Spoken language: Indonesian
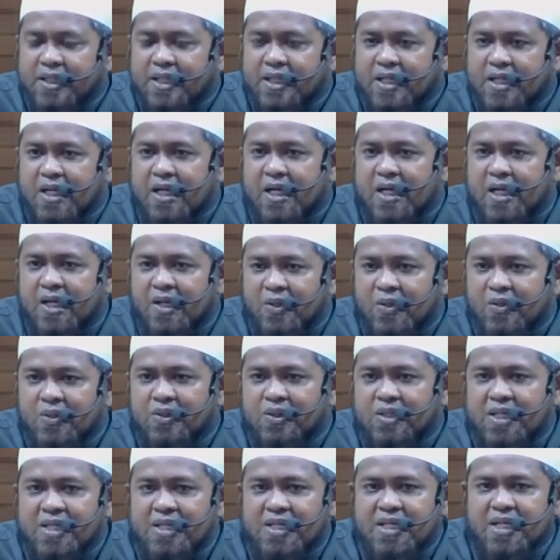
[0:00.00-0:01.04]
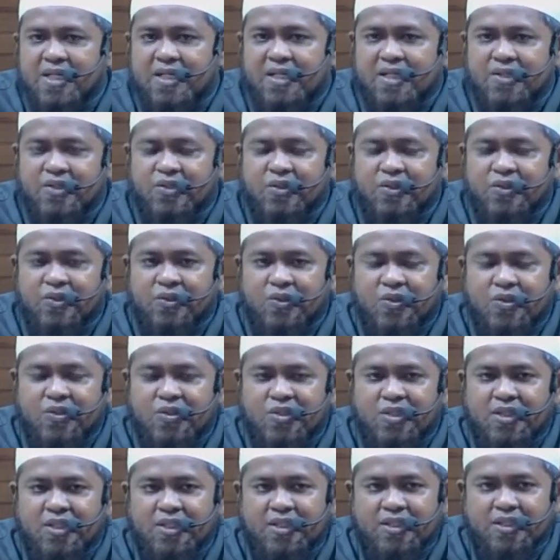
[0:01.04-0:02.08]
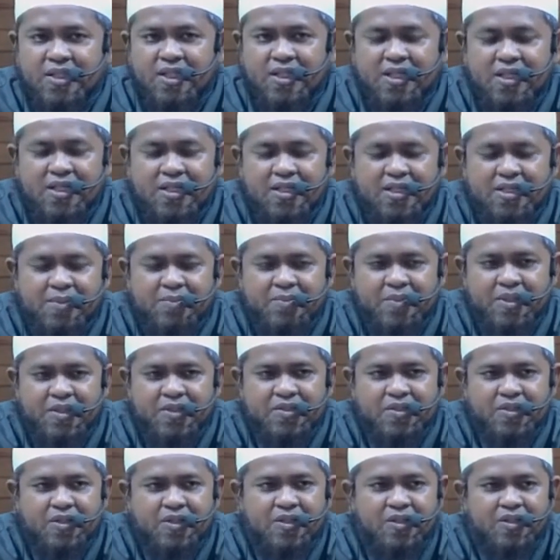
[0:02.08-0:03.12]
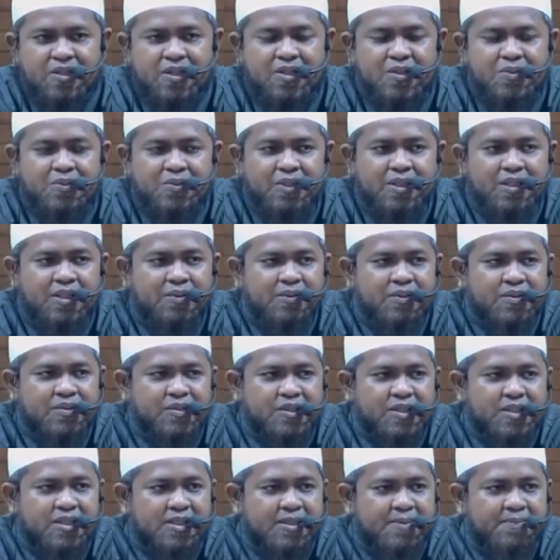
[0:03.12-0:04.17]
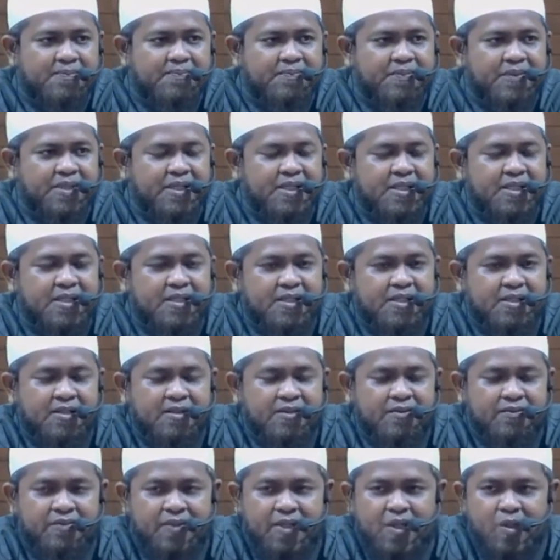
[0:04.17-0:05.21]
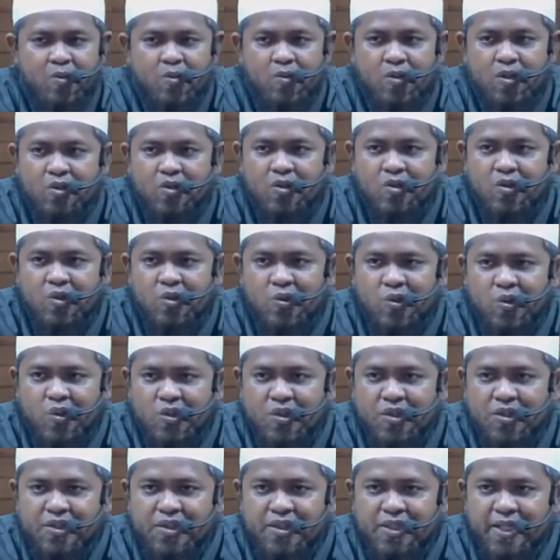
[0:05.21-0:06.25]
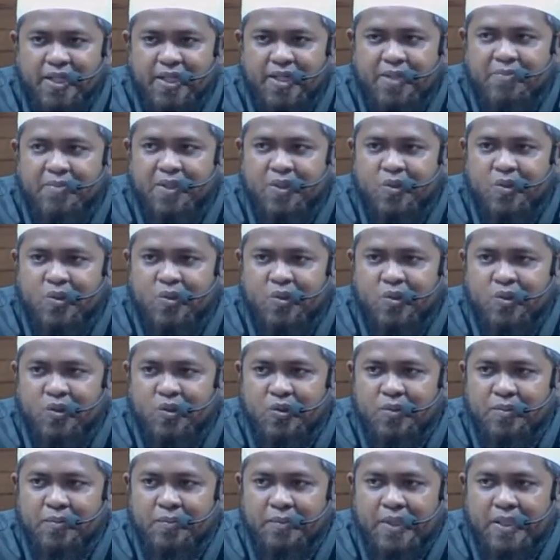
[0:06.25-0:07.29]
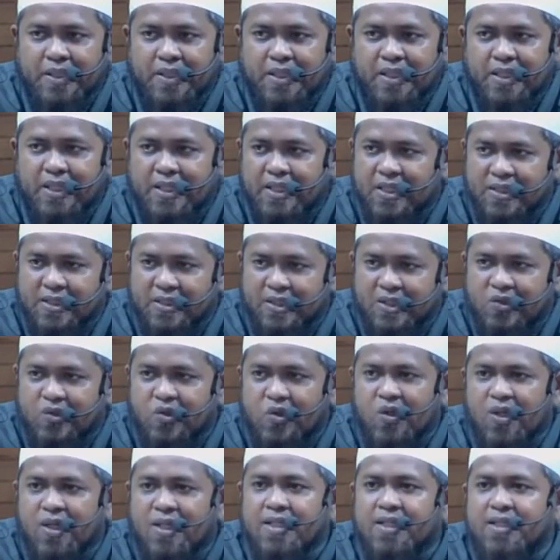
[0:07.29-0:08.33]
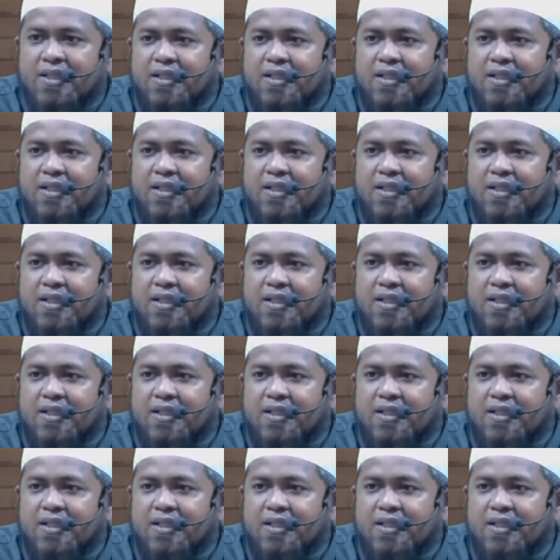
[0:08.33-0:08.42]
kalau tidak ada contohnya dari Nabi Sallallahu Alaihi Wasallam wahwa emardudun eh, maka akan tertolak